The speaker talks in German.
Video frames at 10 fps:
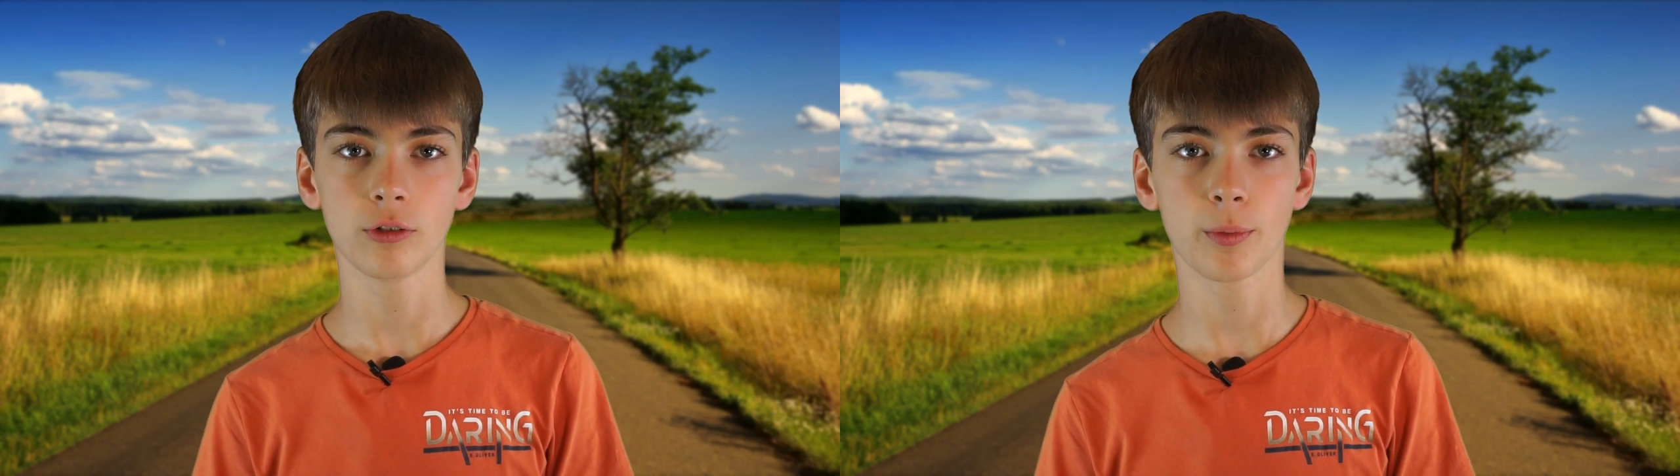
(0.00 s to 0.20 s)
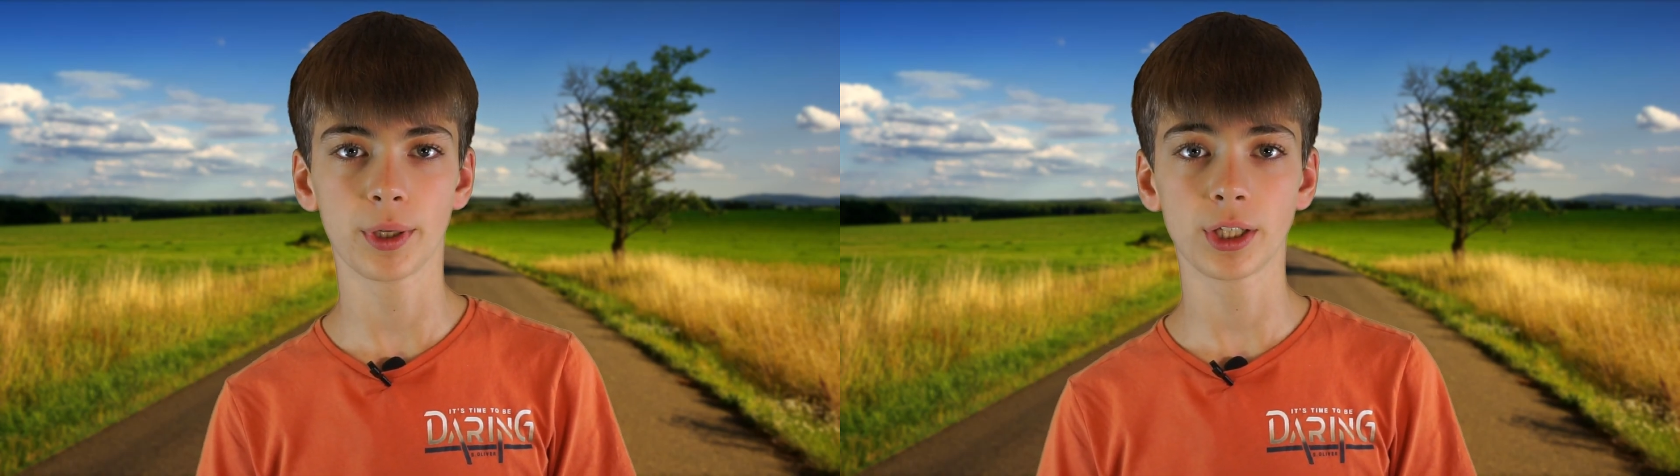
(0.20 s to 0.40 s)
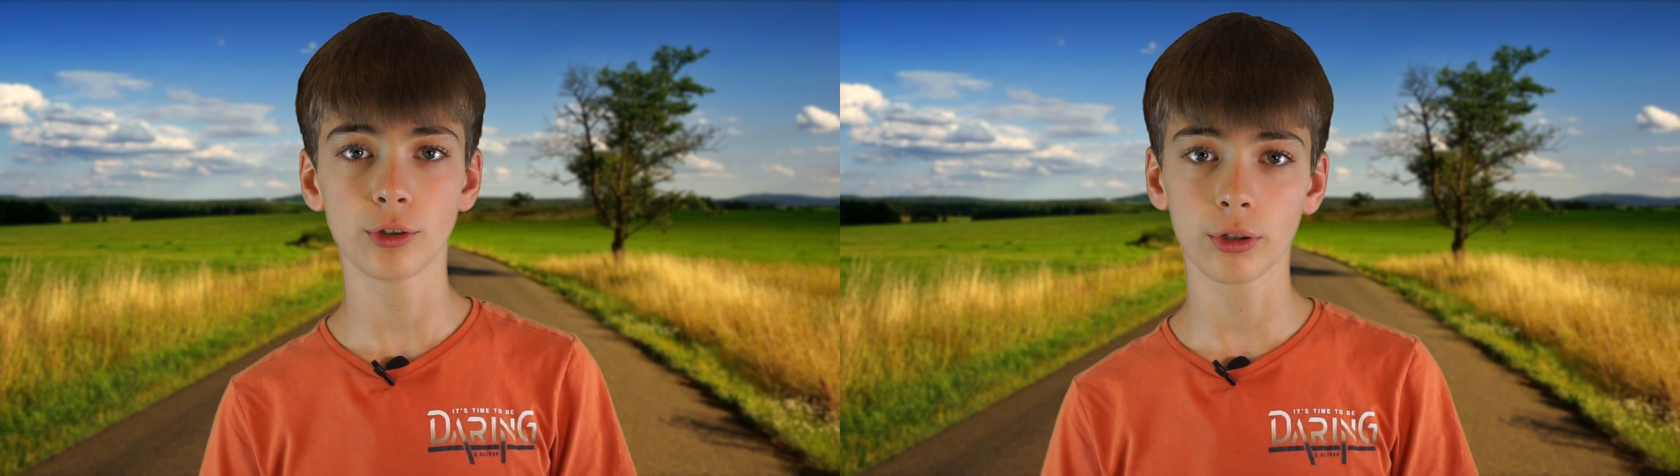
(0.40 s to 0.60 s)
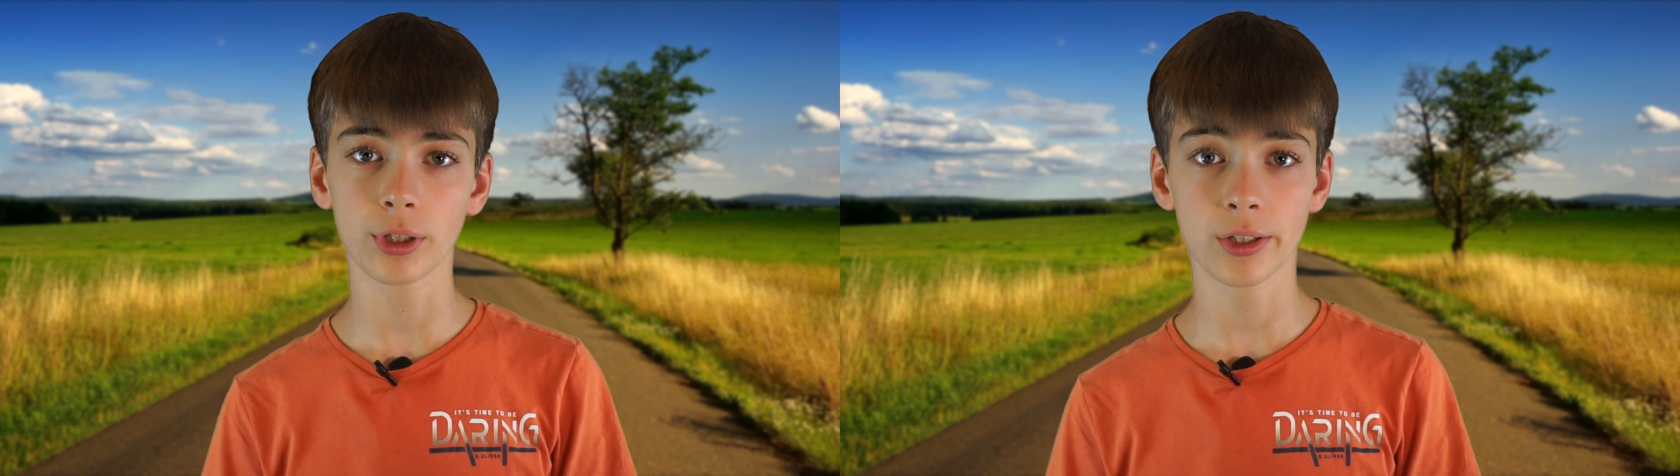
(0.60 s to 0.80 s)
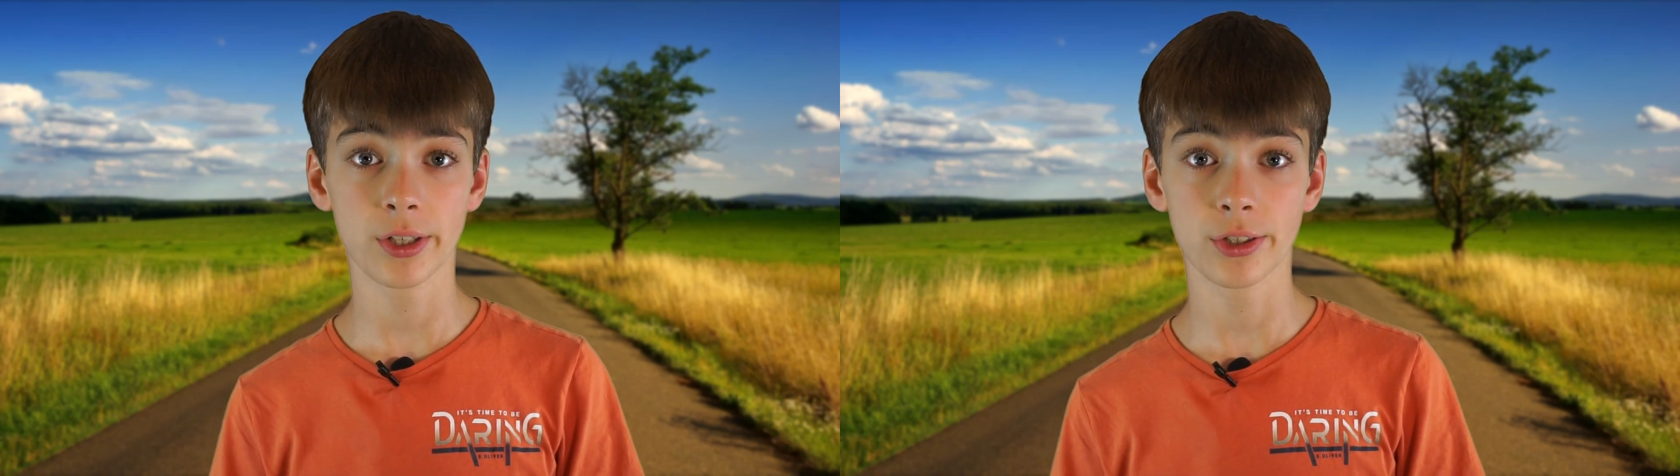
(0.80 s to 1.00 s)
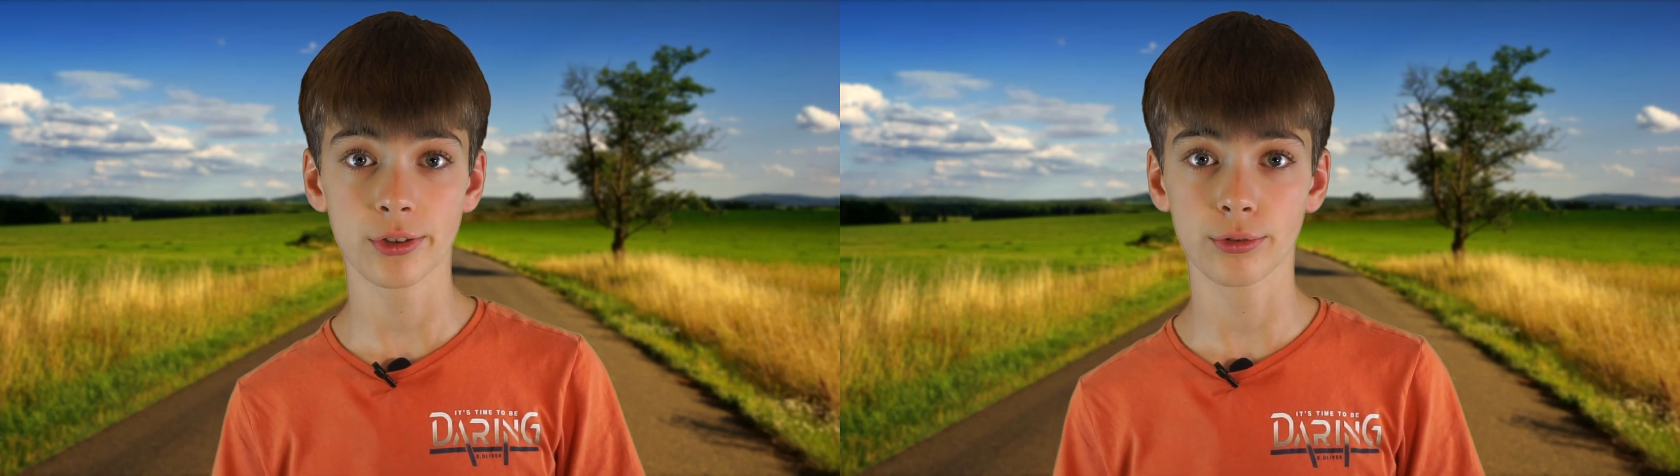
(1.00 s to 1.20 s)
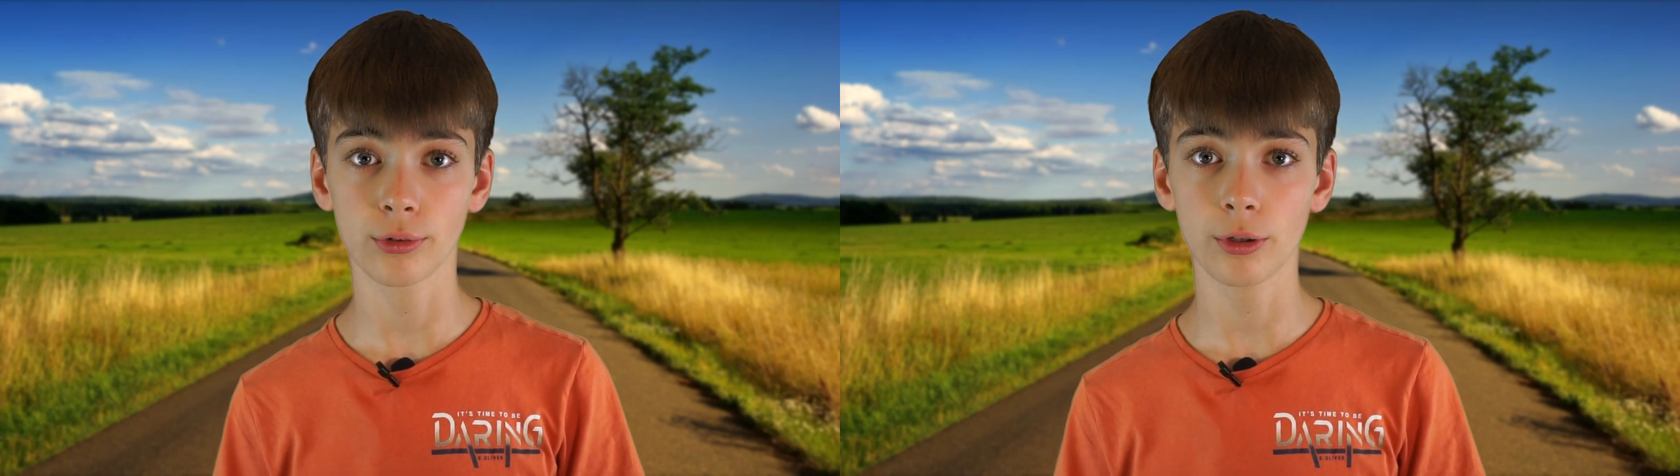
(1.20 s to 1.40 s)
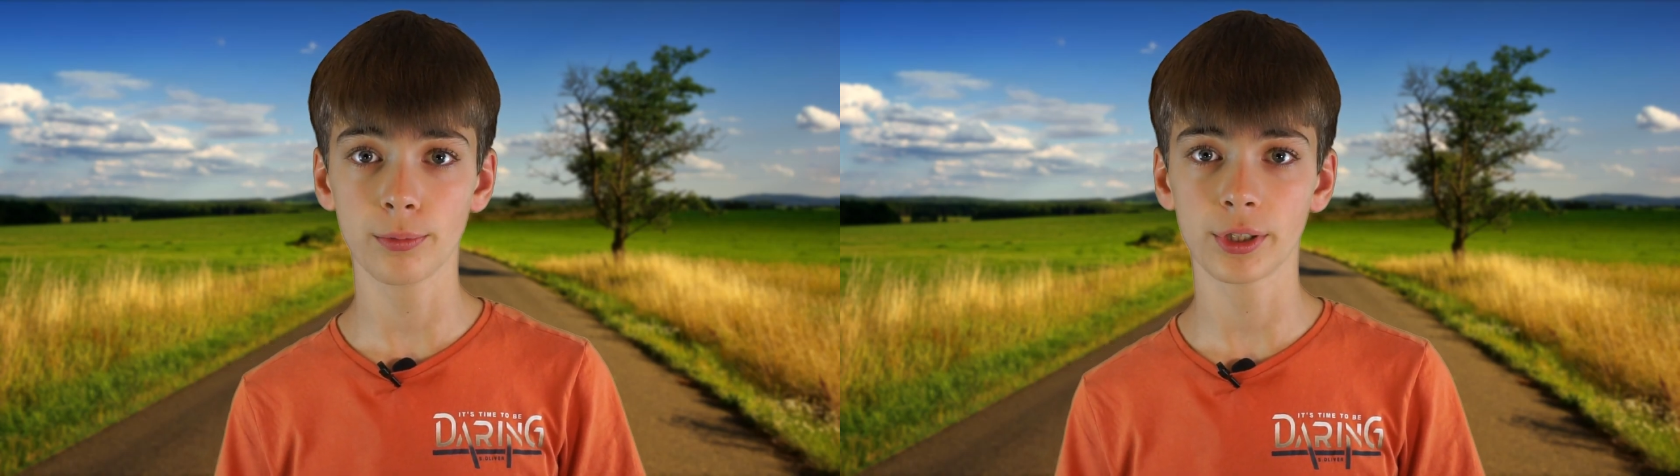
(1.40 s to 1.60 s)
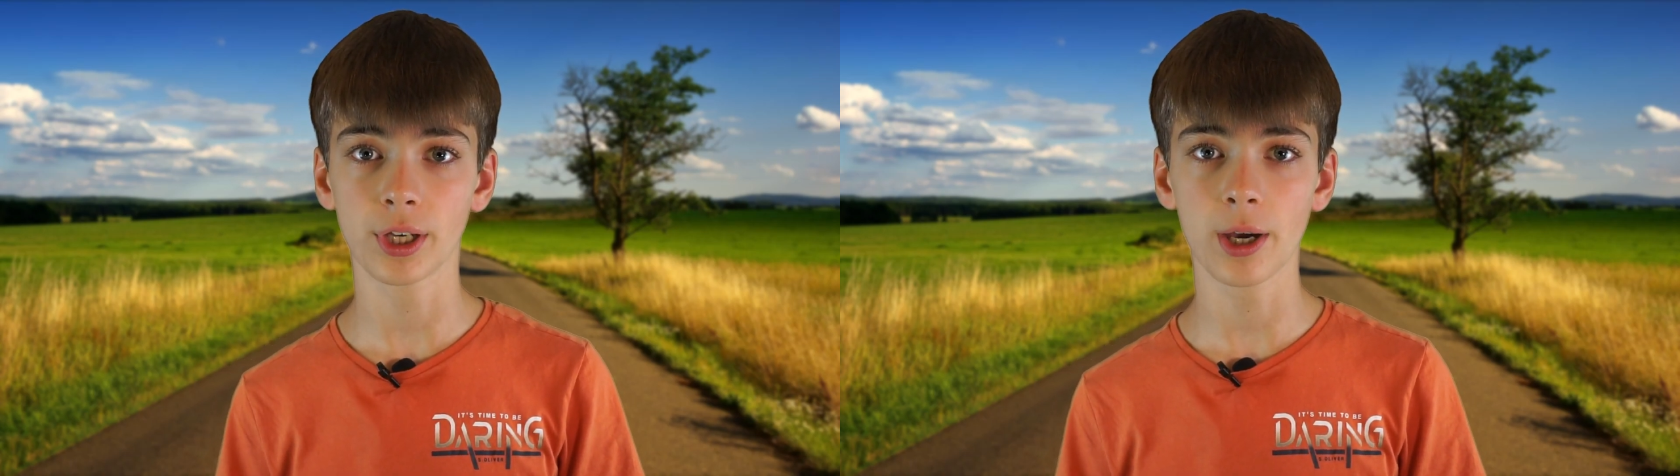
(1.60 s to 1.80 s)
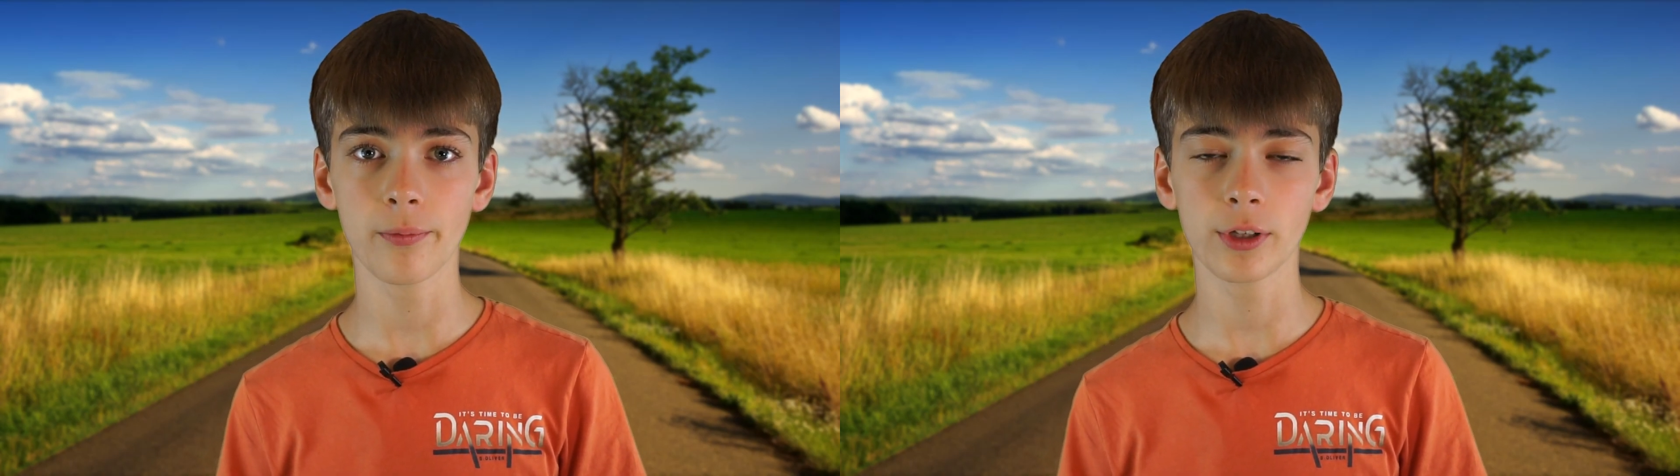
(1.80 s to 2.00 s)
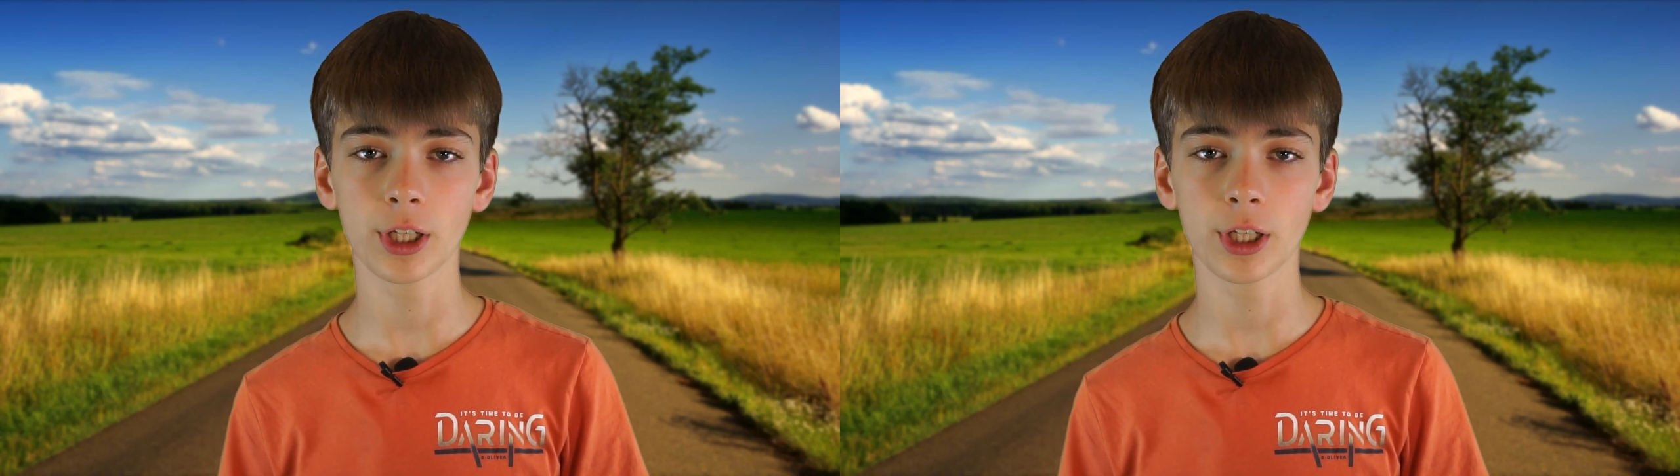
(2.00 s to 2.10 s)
Wenn man dann doch ein 16 zu 9 Bild haben will,